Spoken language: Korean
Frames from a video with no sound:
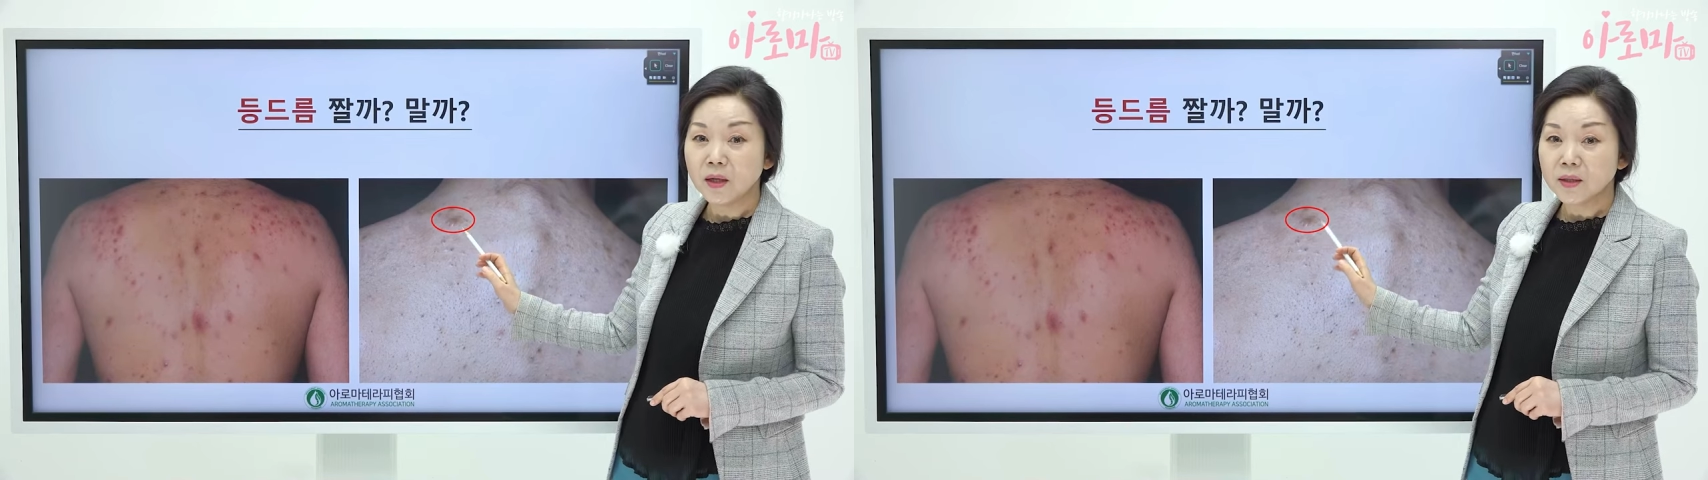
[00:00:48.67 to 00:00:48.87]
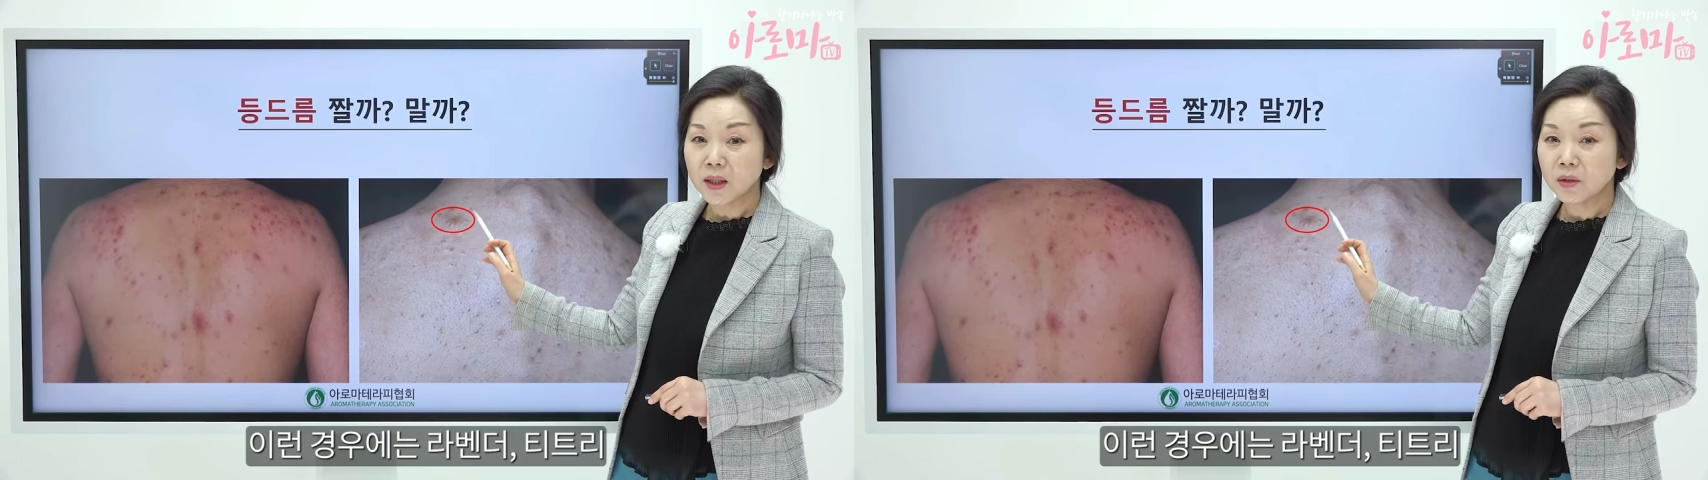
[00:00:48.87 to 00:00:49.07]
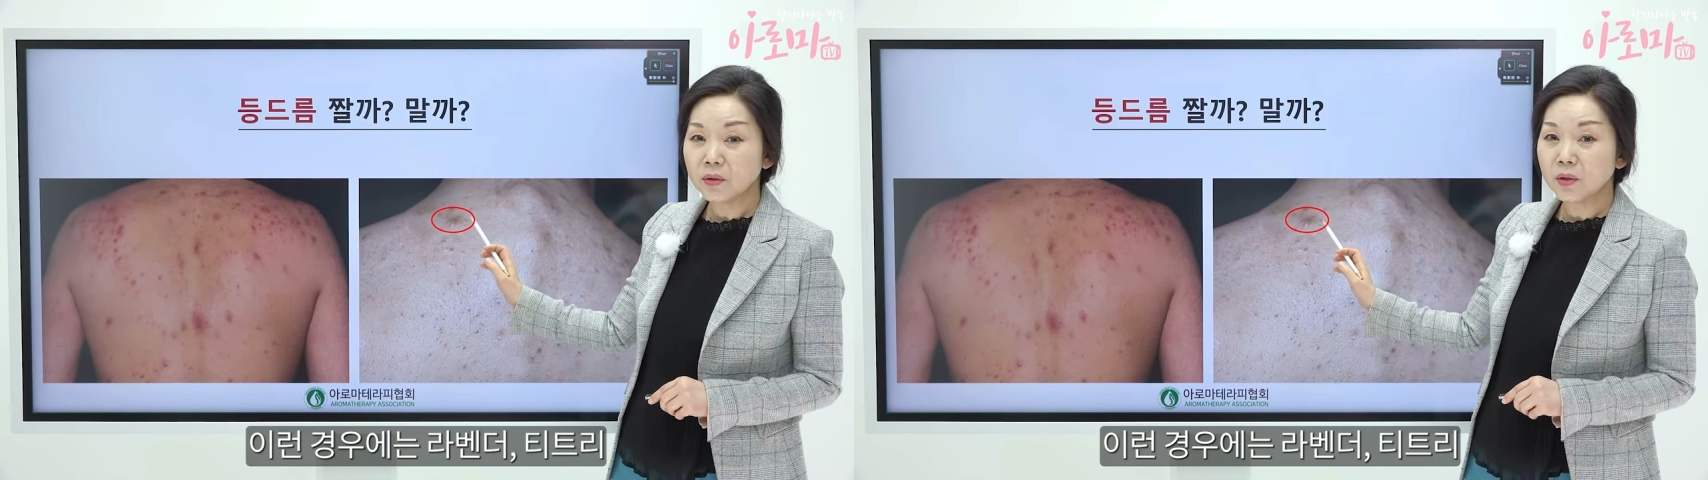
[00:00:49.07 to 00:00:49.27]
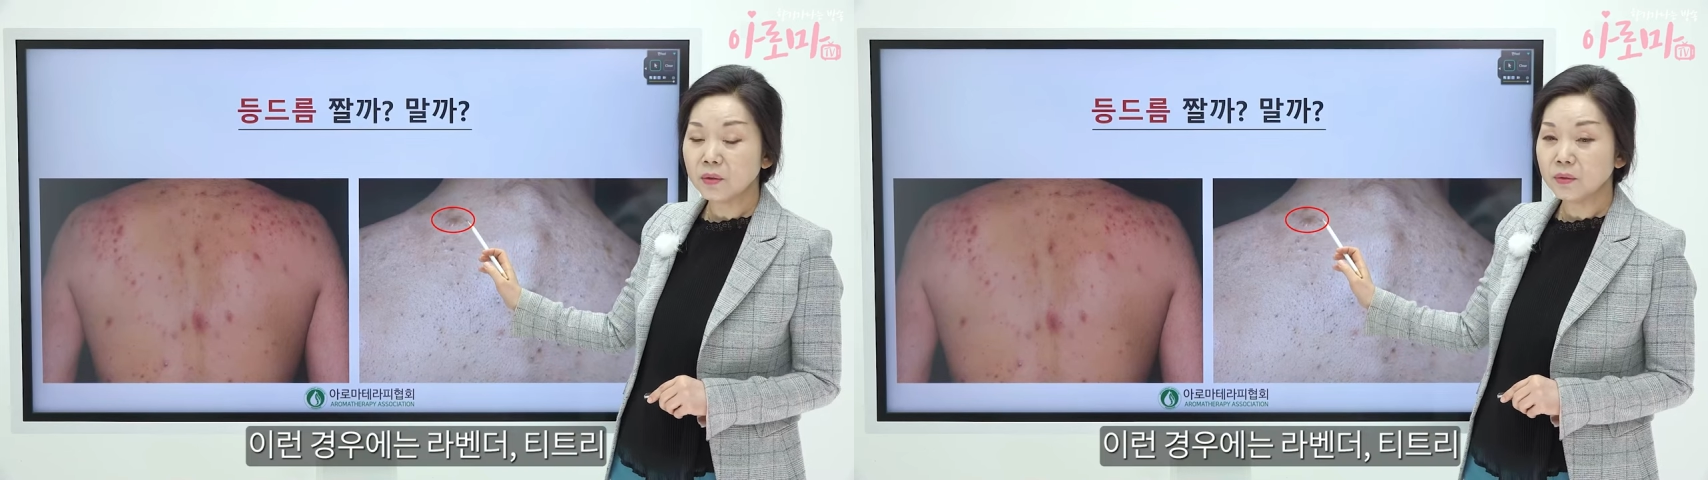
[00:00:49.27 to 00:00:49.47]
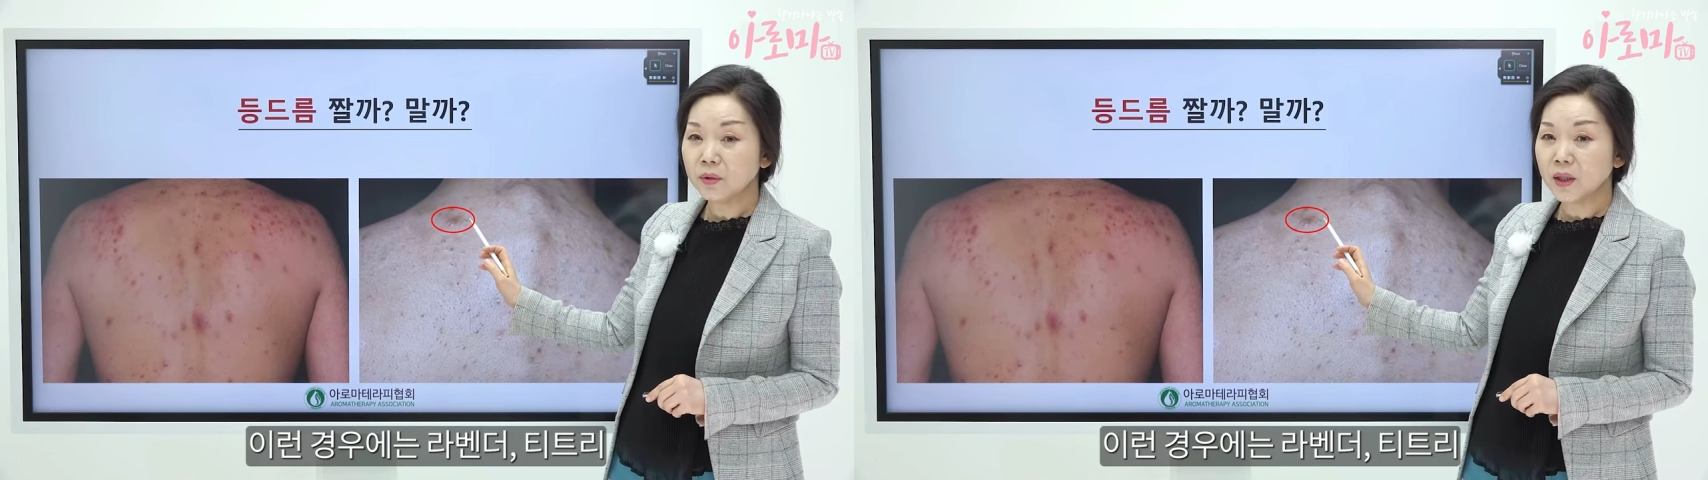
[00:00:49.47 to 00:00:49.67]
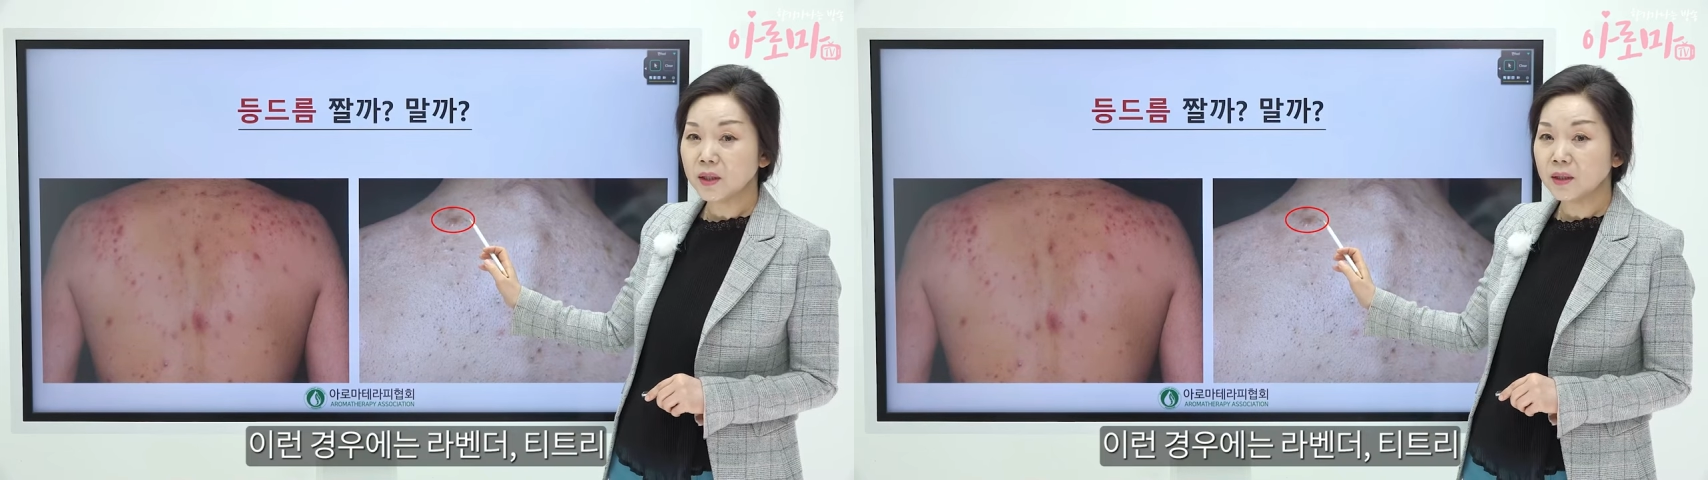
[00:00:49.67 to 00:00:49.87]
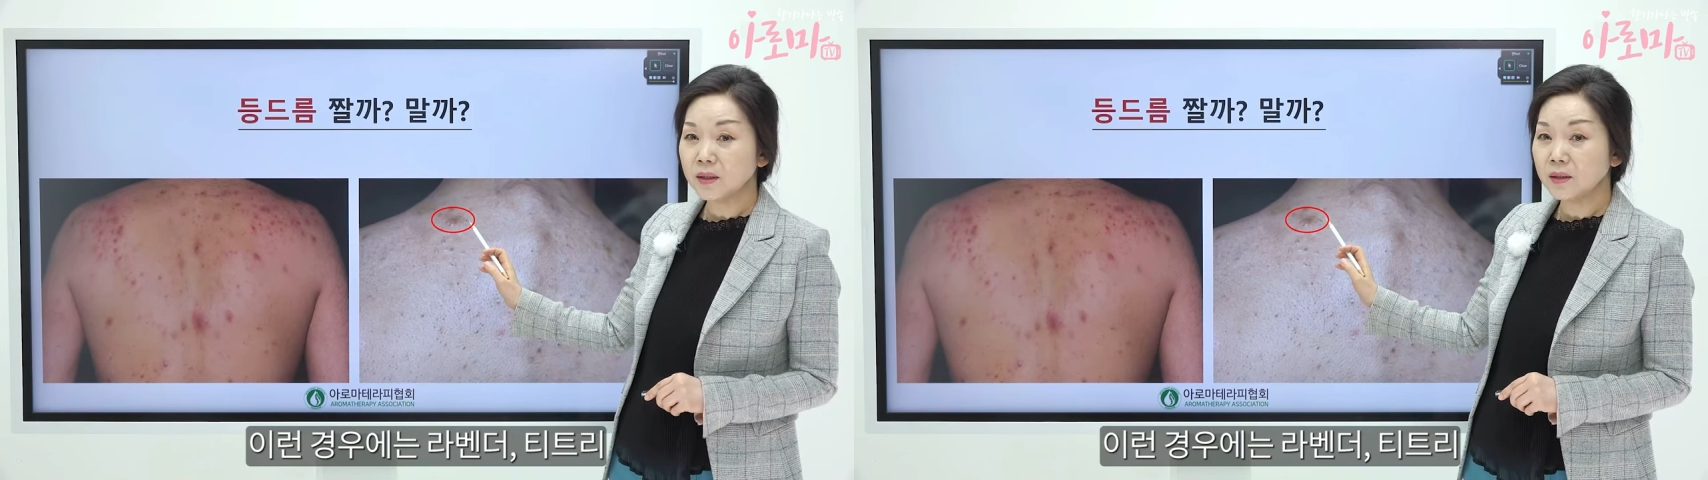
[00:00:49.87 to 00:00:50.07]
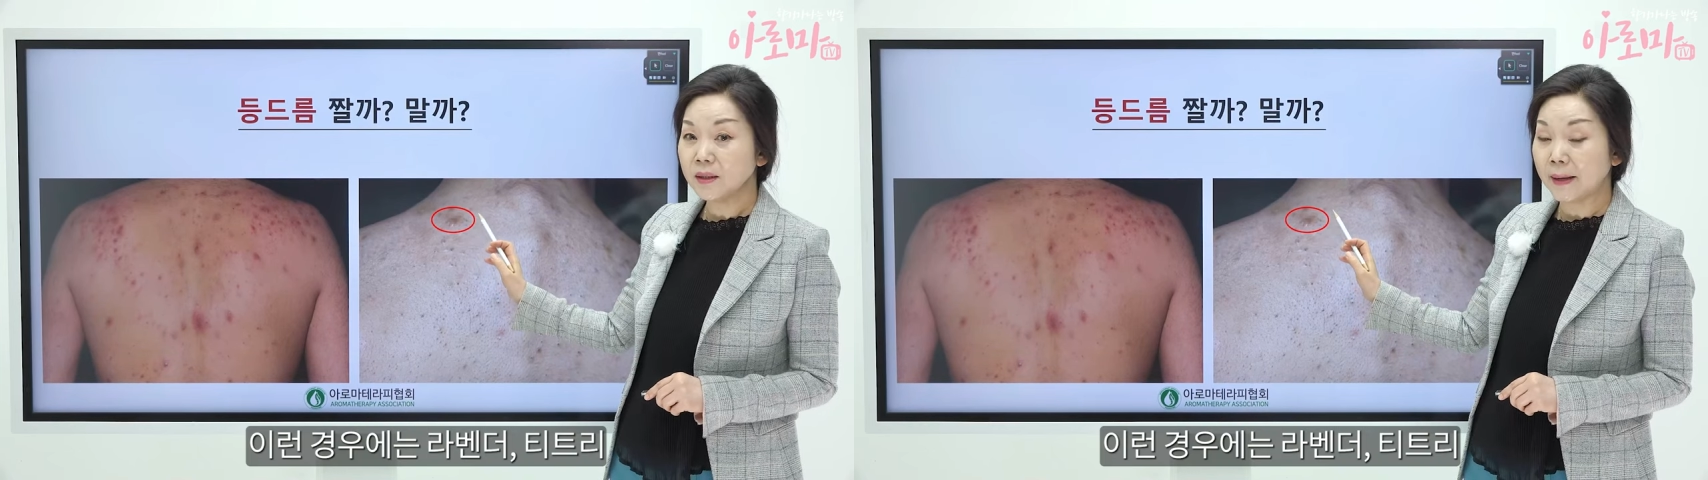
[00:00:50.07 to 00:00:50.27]
자, 이런
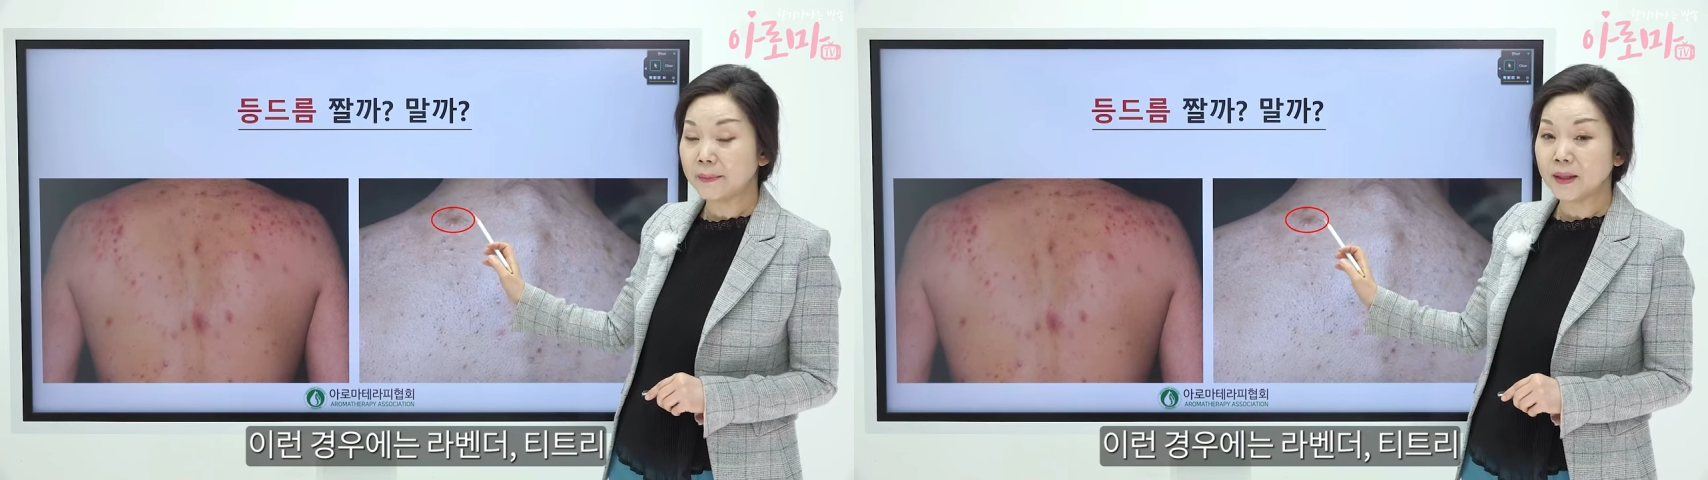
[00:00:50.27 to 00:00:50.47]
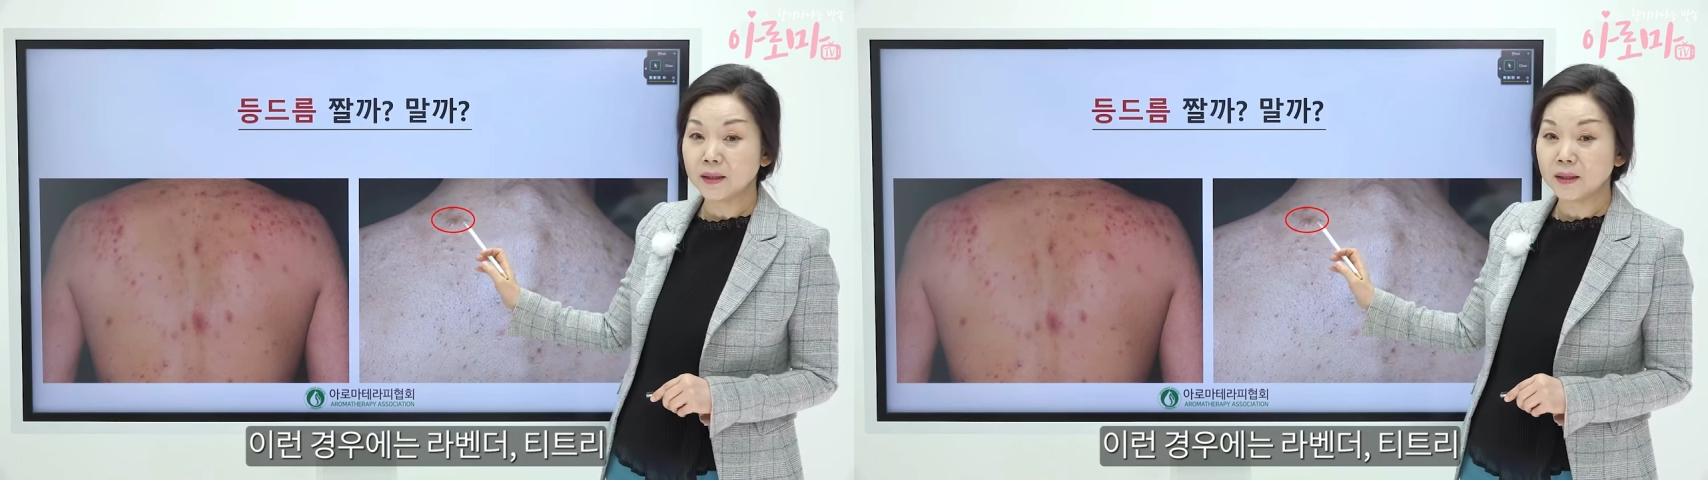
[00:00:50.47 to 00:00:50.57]
경우에는 라벤더